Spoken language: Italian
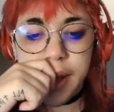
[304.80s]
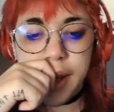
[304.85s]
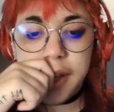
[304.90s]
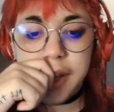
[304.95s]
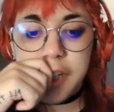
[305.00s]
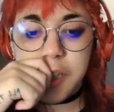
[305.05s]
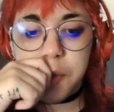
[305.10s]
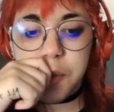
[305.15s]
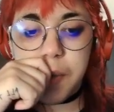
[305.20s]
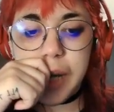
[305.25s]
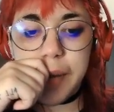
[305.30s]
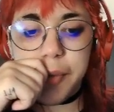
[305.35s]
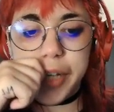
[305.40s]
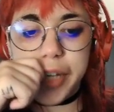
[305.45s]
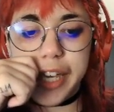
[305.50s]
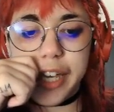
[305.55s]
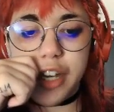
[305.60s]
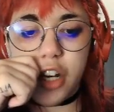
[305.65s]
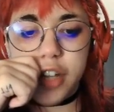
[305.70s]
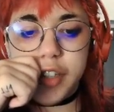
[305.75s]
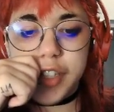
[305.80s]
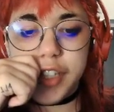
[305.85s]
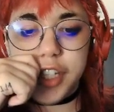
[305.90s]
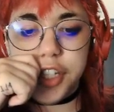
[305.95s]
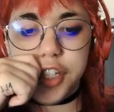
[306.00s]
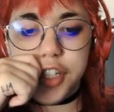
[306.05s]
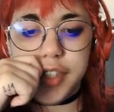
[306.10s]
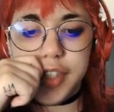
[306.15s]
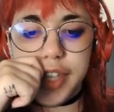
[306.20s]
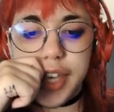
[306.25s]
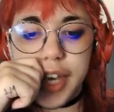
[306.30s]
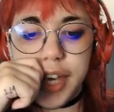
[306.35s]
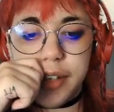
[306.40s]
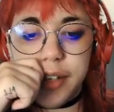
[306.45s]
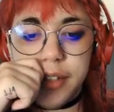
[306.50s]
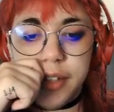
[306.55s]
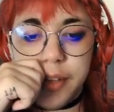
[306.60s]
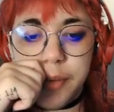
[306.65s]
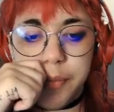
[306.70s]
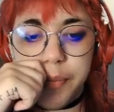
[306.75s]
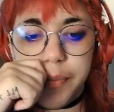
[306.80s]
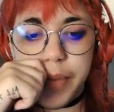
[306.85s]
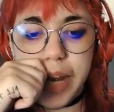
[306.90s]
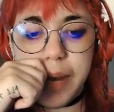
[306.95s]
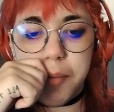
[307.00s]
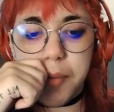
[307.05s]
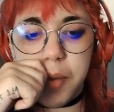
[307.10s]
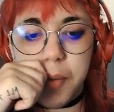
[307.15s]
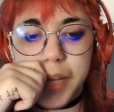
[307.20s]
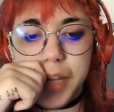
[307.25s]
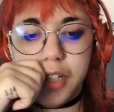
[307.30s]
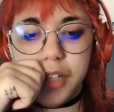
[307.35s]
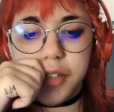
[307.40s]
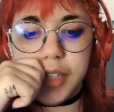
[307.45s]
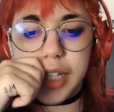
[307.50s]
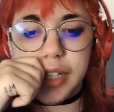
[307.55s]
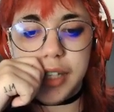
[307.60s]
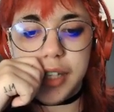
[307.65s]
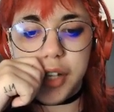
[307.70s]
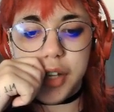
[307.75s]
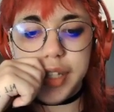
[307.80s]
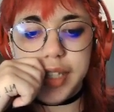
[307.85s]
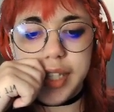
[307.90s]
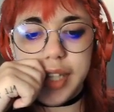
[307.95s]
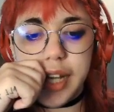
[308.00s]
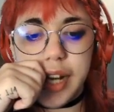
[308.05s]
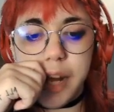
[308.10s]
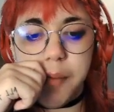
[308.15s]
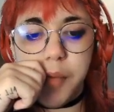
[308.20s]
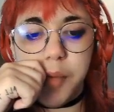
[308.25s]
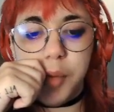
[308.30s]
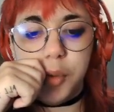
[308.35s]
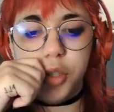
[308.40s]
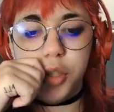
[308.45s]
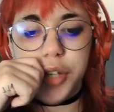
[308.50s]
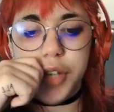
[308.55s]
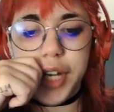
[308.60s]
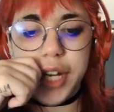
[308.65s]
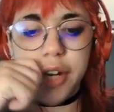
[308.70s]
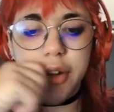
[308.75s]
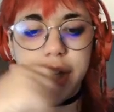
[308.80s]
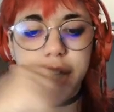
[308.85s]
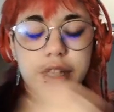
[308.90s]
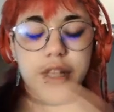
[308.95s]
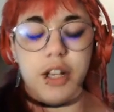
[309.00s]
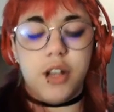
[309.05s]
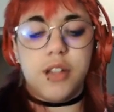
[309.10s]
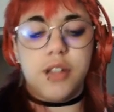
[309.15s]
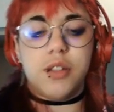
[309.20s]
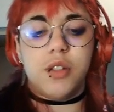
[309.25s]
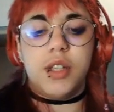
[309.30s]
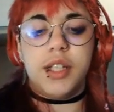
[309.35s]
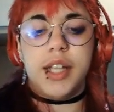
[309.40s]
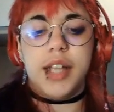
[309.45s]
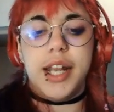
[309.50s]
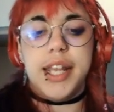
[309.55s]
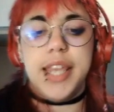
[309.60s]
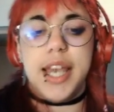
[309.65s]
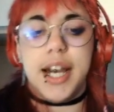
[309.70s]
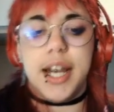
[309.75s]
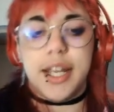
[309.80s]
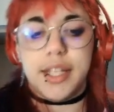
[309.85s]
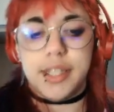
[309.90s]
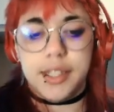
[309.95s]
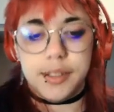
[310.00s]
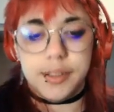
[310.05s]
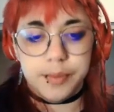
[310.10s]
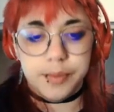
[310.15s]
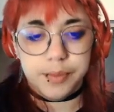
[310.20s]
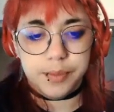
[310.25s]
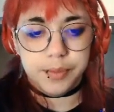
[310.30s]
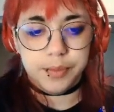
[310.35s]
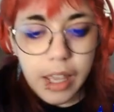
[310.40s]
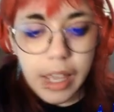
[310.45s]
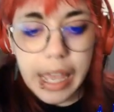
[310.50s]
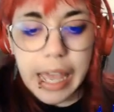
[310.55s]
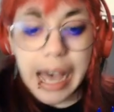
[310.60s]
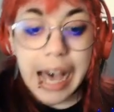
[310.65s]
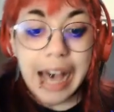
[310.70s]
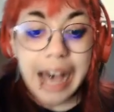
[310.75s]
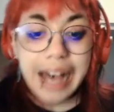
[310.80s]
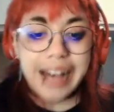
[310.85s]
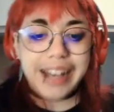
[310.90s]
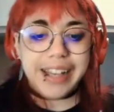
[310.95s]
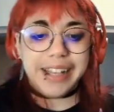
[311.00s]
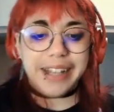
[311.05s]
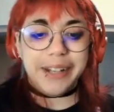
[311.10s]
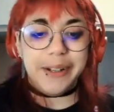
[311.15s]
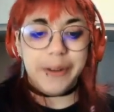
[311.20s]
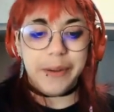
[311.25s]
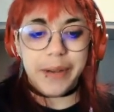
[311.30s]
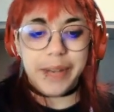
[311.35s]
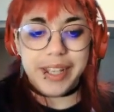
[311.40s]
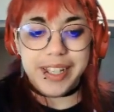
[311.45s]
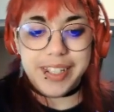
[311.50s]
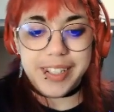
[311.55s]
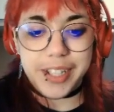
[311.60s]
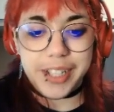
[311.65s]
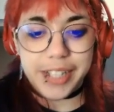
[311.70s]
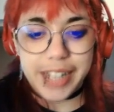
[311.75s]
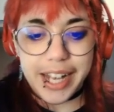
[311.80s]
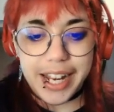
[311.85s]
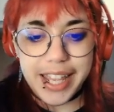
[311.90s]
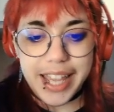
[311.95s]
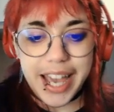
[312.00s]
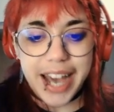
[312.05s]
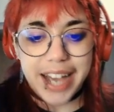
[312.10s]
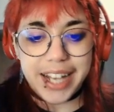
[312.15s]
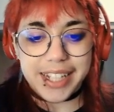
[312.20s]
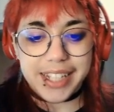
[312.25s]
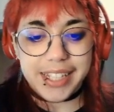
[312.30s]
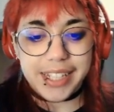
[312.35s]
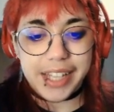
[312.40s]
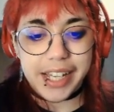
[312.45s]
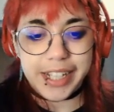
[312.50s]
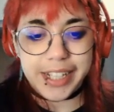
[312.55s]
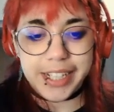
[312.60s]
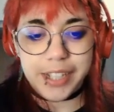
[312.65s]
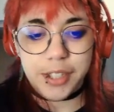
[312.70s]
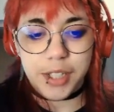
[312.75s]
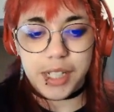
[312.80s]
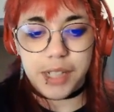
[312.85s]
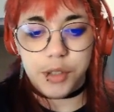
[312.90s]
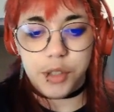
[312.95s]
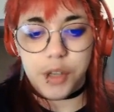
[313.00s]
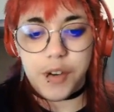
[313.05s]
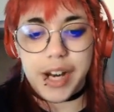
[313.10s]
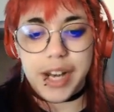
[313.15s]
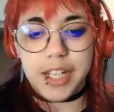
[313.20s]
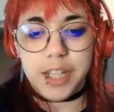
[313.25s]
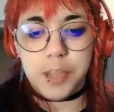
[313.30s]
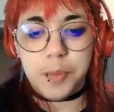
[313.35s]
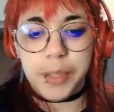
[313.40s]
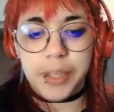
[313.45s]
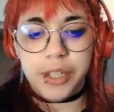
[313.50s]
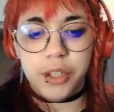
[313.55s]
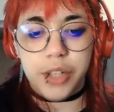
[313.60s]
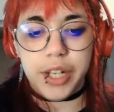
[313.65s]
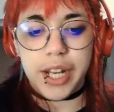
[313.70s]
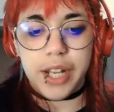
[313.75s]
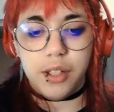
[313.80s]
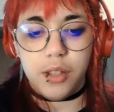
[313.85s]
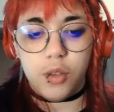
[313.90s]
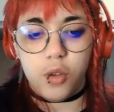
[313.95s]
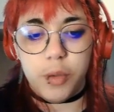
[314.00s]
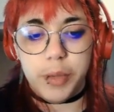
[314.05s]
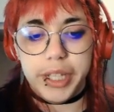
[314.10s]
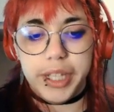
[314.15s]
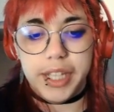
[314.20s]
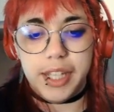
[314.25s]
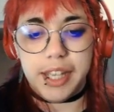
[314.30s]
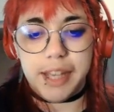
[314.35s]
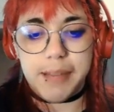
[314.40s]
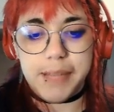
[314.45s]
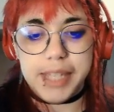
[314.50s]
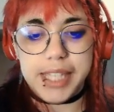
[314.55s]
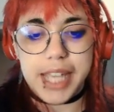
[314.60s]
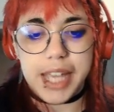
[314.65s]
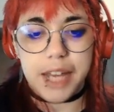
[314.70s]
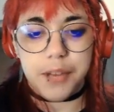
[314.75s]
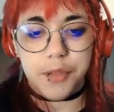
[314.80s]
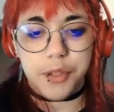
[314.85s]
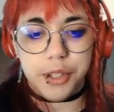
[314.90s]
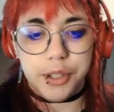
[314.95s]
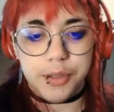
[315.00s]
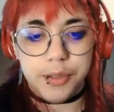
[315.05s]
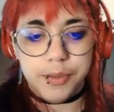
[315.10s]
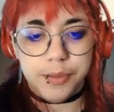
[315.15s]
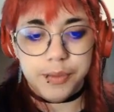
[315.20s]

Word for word: Speriamo che Groschi ci sia. Per il momento salterò in sala al mio motorino e andrò a Scotland Yard. Ah, ecco qui, Scotland Yard. Adesso devo trovare l'ispettore e i documenti che mi servono.